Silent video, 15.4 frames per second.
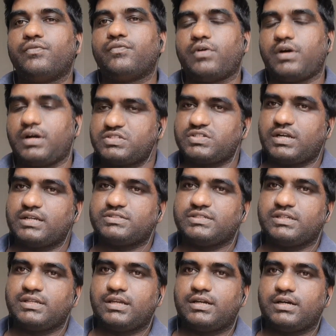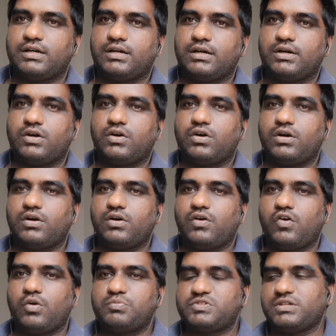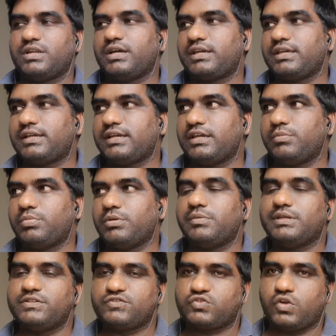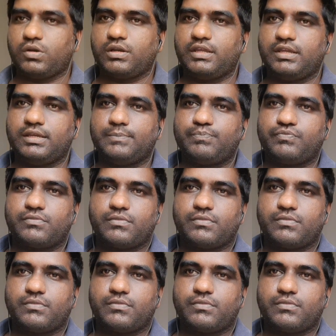फास्ट चार्जिंग का ऑप्शन आके कहीं पे भी इंस्टॉल नहीं है